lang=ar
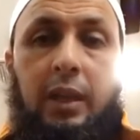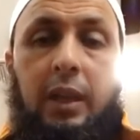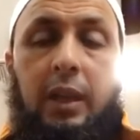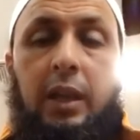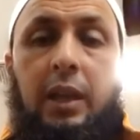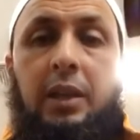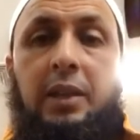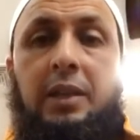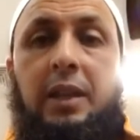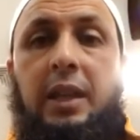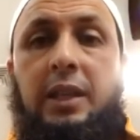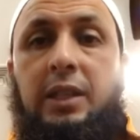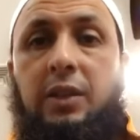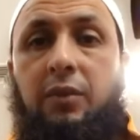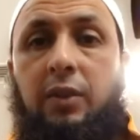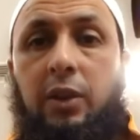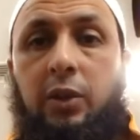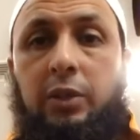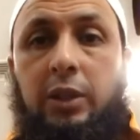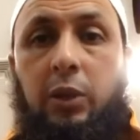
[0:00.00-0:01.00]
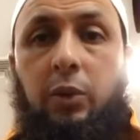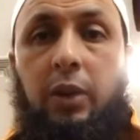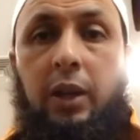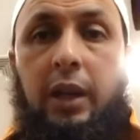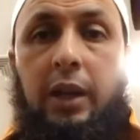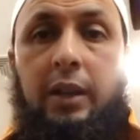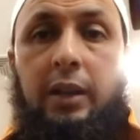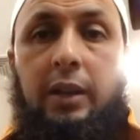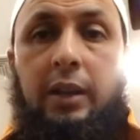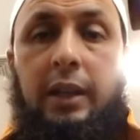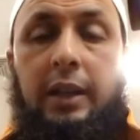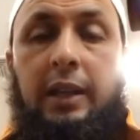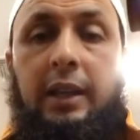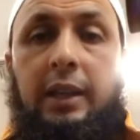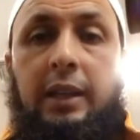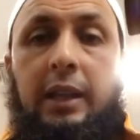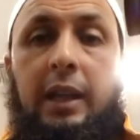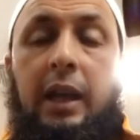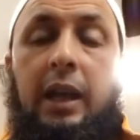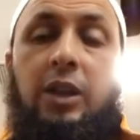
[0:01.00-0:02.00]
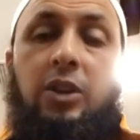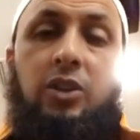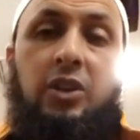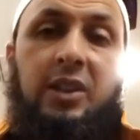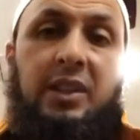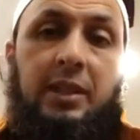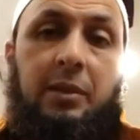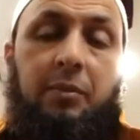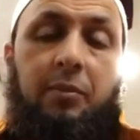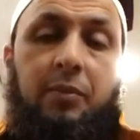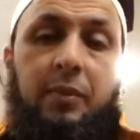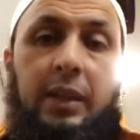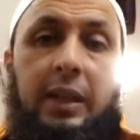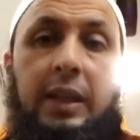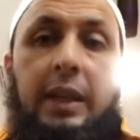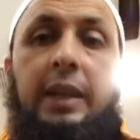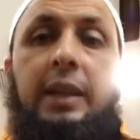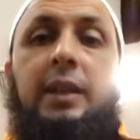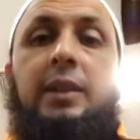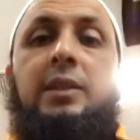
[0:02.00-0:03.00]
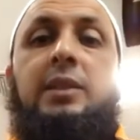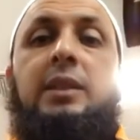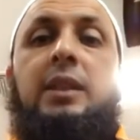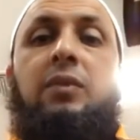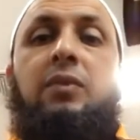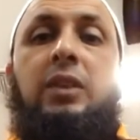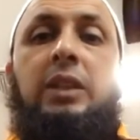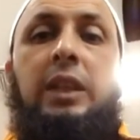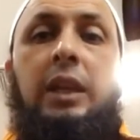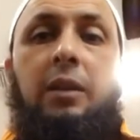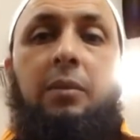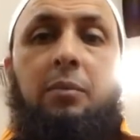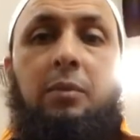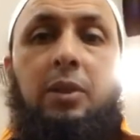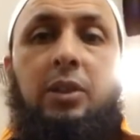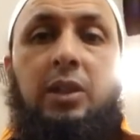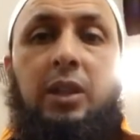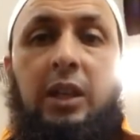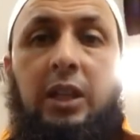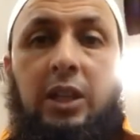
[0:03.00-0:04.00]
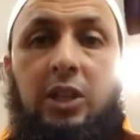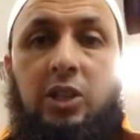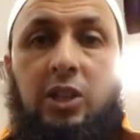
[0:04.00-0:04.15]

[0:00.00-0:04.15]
سيصف له دواء لكن الجسم لن يستفيد من ذلك